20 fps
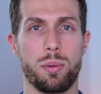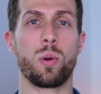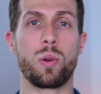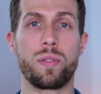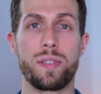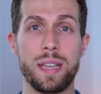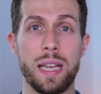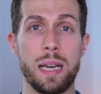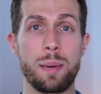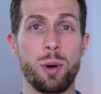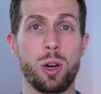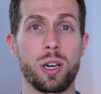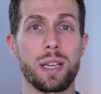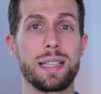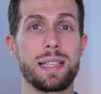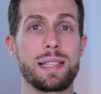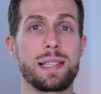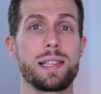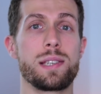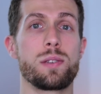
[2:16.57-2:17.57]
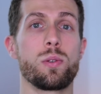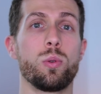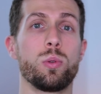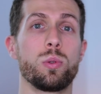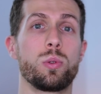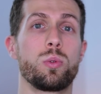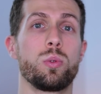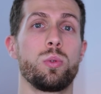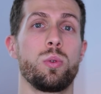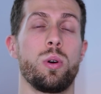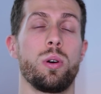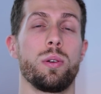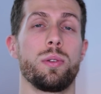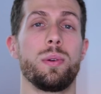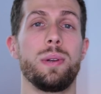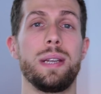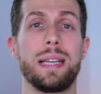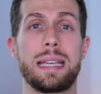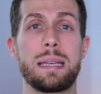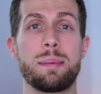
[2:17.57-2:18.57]
Donc finalement, la décision autour
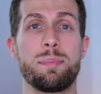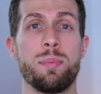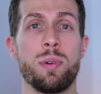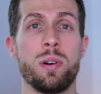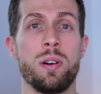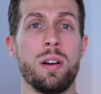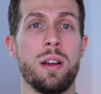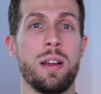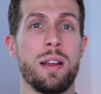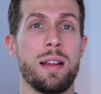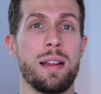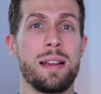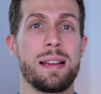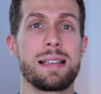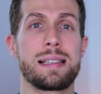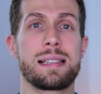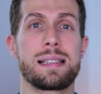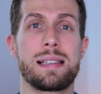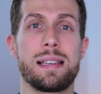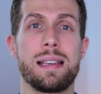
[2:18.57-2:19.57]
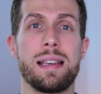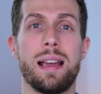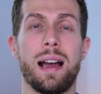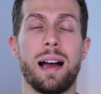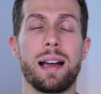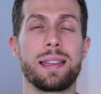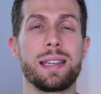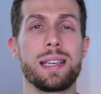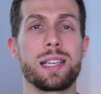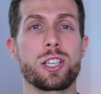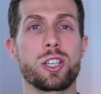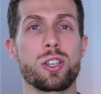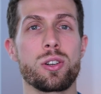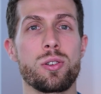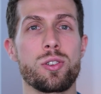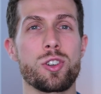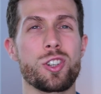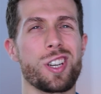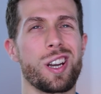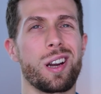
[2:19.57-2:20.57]
de l'équipement, c'est un
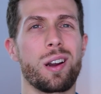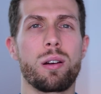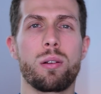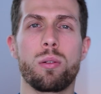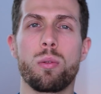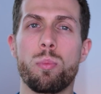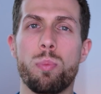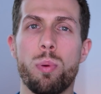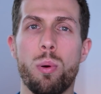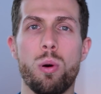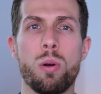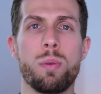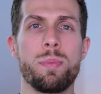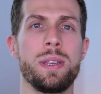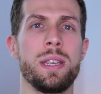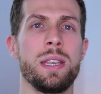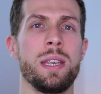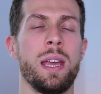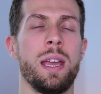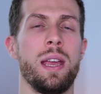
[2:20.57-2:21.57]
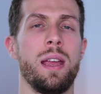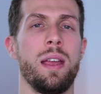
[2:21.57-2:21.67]
échange, un compromis